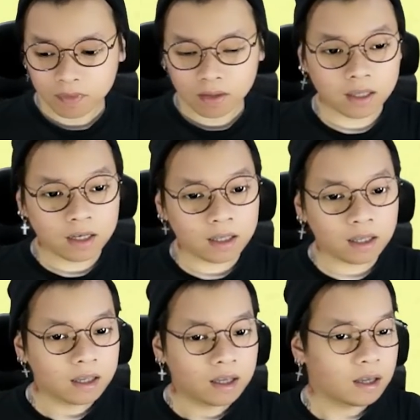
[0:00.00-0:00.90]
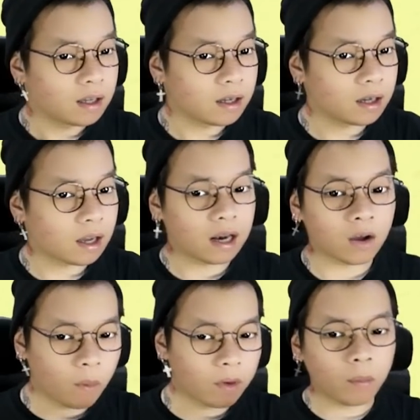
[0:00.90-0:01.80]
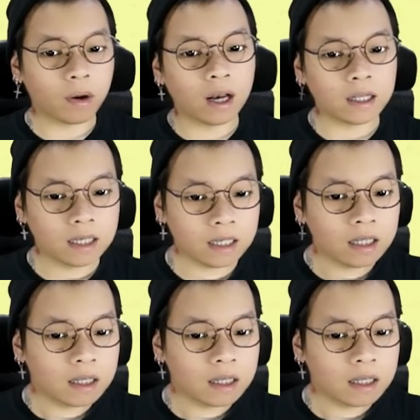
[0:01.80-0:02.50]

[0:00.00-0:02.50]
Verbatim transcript: Ini uh, karena komen-komen kalian jadi